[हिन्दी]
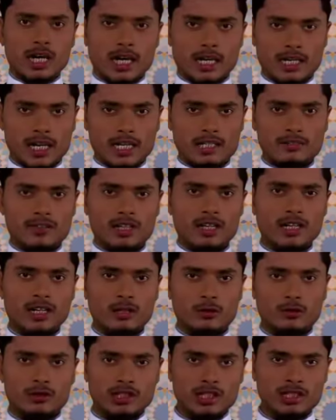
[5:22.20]
अनाज वगैरह
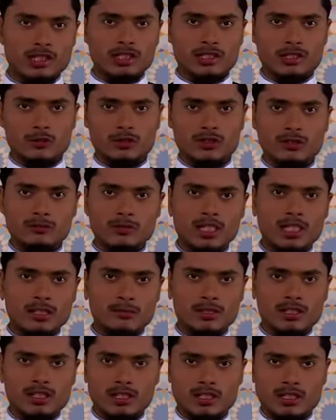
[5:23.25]
लोग देते थे उस ज़माने
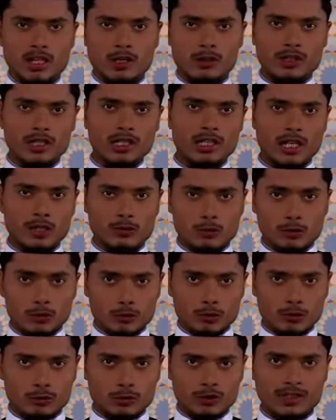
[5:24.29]
में सदका और खैरात
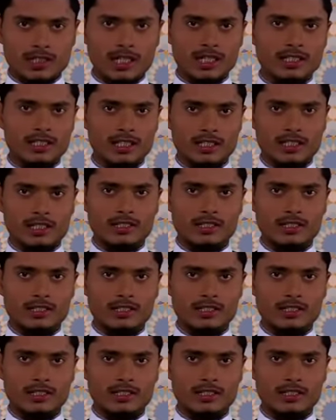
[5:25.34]
उसको मुद कहा जाता